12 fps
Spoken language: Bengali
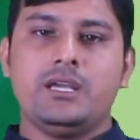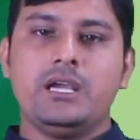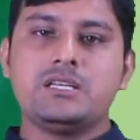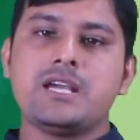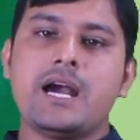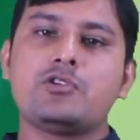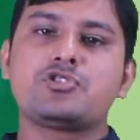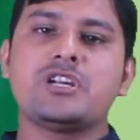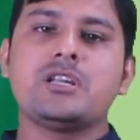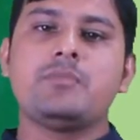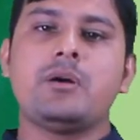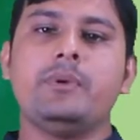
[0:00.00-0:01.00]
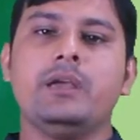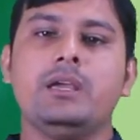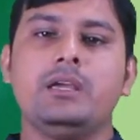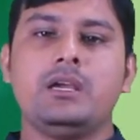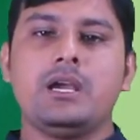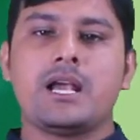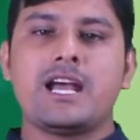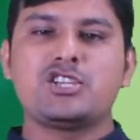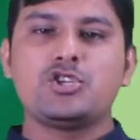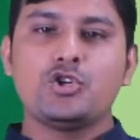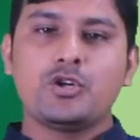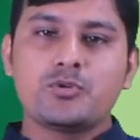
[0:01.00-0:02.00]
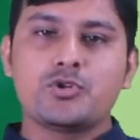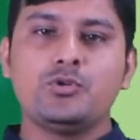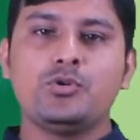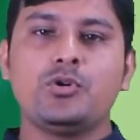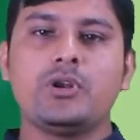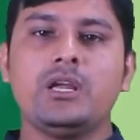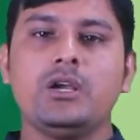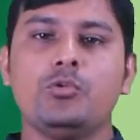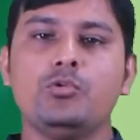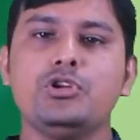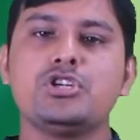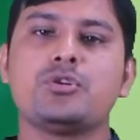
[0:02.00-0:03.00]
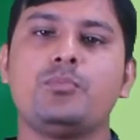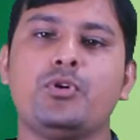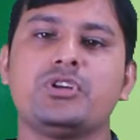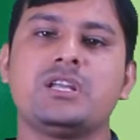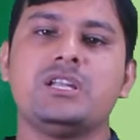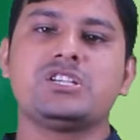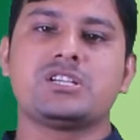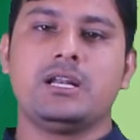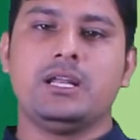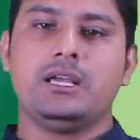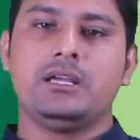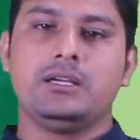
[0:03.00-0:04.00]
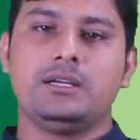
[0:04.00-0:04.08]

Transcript: এটি আনুষ্ঠানিকভাবে কার্যক্রম শুরু করে উনিশশো সালে